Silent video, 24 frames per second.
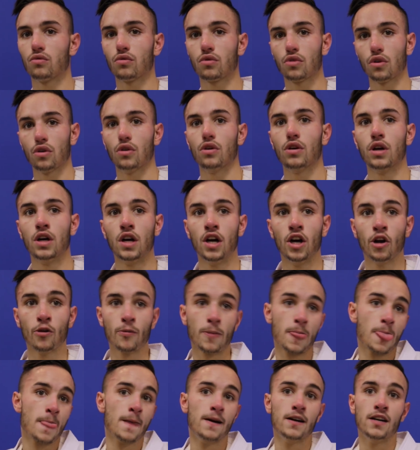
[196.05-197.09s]
Donc il euh,
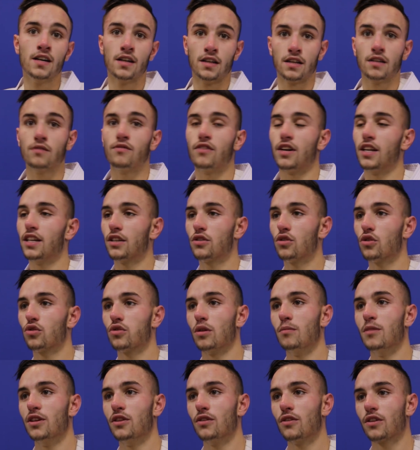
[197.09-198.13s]
fallait que ce
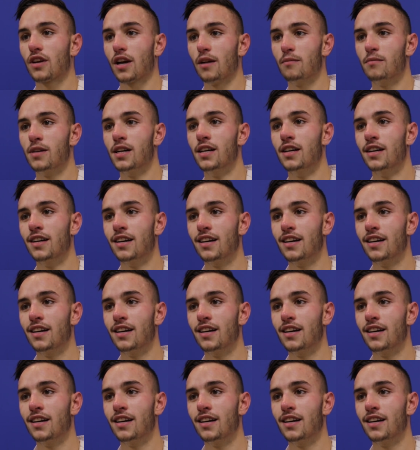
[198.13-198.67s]
soit maintenant quand même.